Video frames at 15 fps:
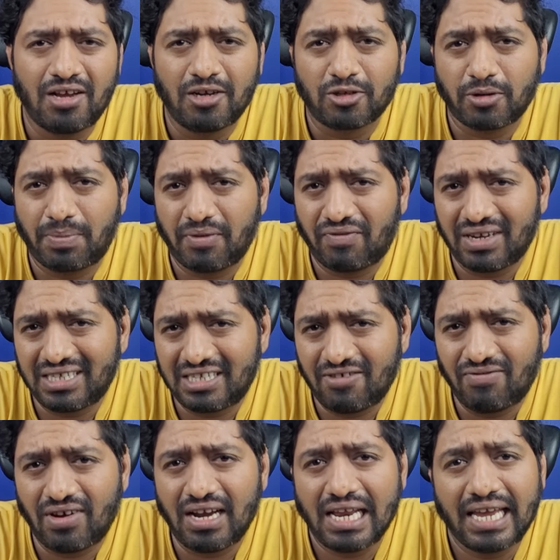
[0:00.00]
ஸோ இப்போ ஃபஸ்ட்
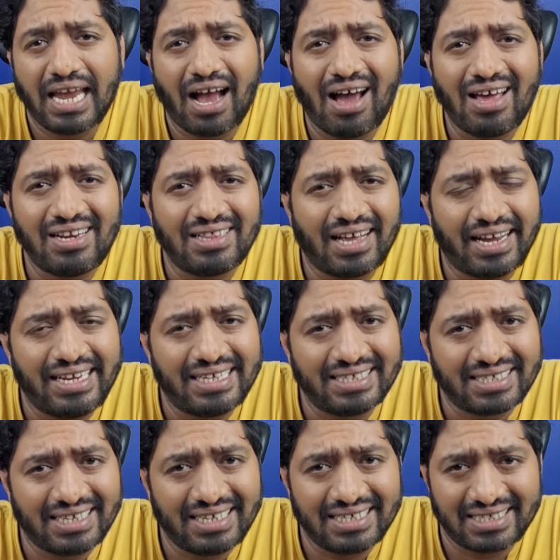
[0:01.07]
ஆஃப் ஆல் யார் இந்த
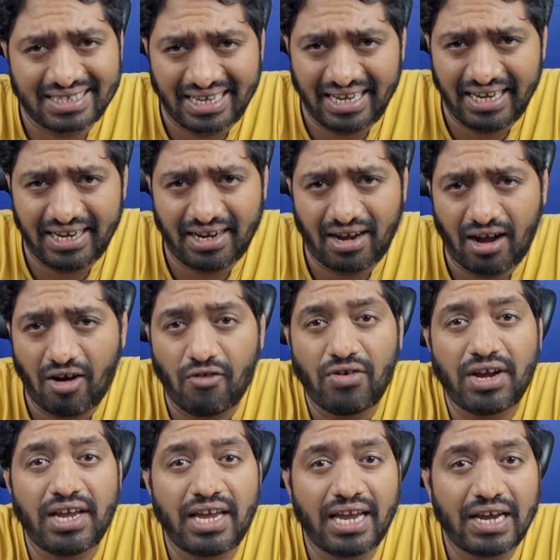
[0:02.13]
ஐஎஸ்ஐஎஸ்கே
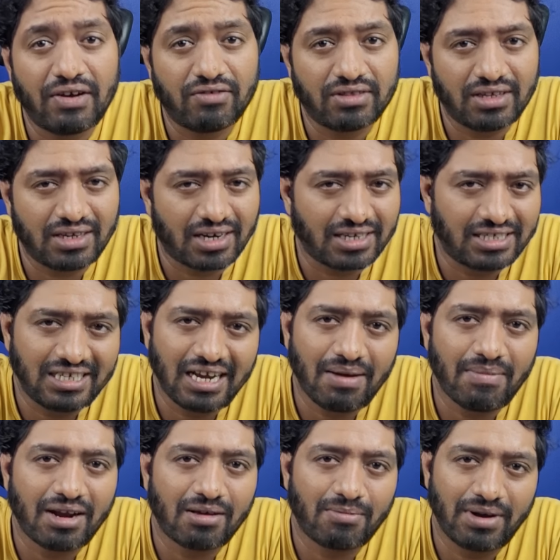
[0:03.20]
அவங்க ஏன் வந்து ரஷ்யா
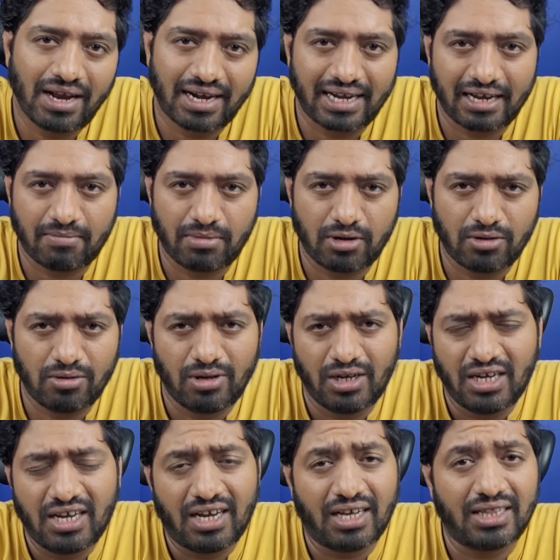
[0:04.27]
மேலே போய் அட்டாக் பண்ணாங்க
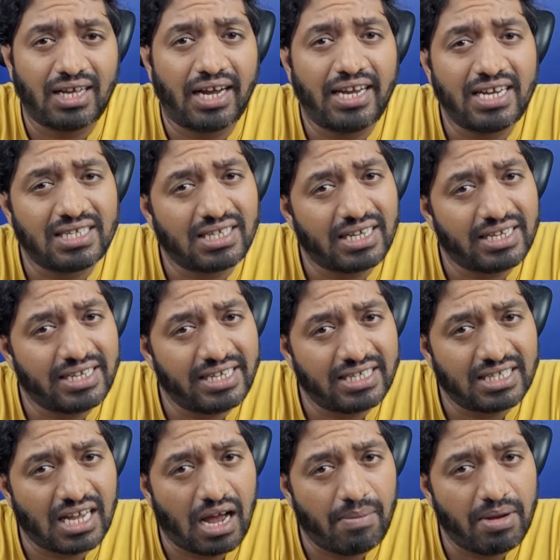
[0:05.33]
இந்த
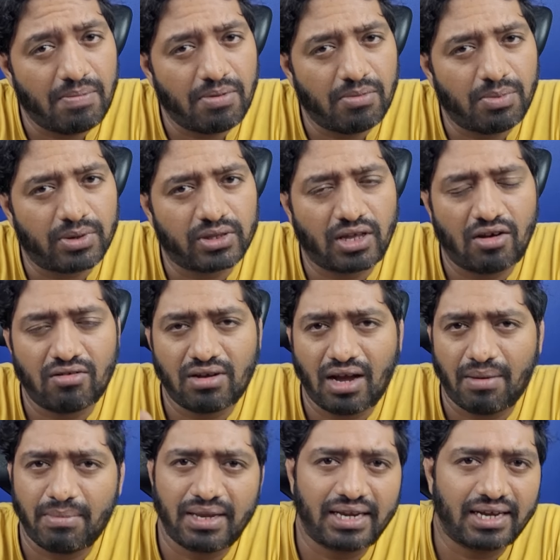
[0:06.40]
ஐஎஸ்ஐஎஸ் அமைப்பை பொறுத்தளவுக்கு
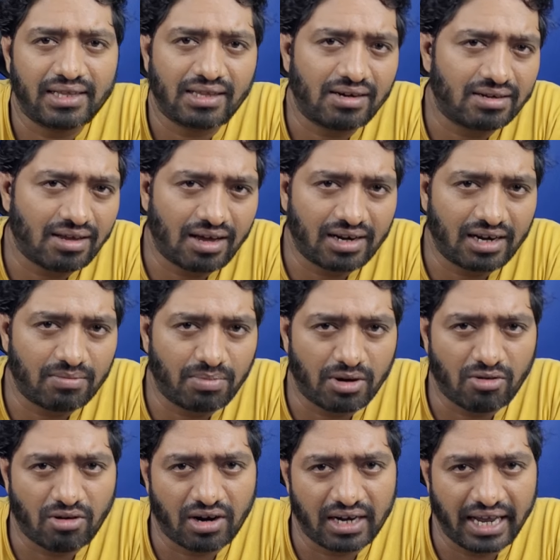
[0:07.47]
அமெரிக்கா தான் டார்கெட்
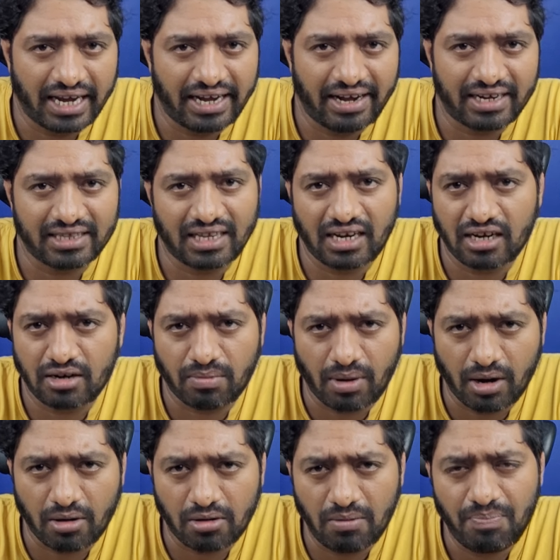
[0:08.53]
பண்ணுவாங்க நிறைய இடத்துலன்னு
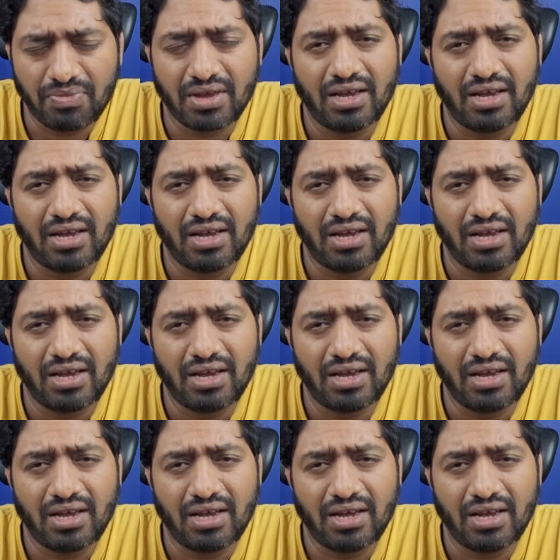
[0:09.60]
பார்க்குறோம்